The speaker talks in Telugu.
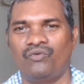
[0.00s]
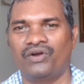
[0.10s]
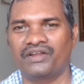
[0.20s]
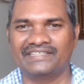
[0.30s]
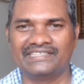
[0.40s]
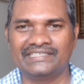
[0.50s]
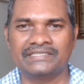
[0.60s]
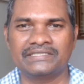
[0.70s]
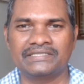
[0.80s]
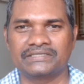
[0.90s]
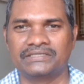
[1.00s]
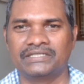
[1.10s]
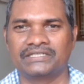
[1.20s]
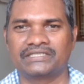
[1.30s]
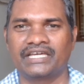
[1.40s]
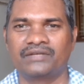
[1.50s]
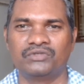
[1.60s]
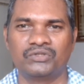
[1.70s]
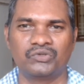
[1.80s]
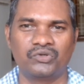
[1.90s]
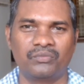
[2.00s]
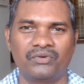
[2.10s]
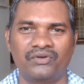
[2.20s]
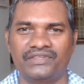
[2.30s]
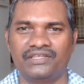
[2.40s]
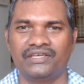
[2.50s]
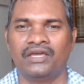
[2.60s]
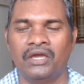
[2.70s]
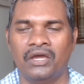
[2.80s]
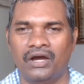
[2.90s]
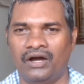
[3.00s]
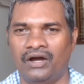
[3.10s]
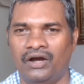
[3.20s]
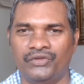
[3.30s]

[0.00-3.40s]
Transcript: what are the diseases that can be curable with the uh,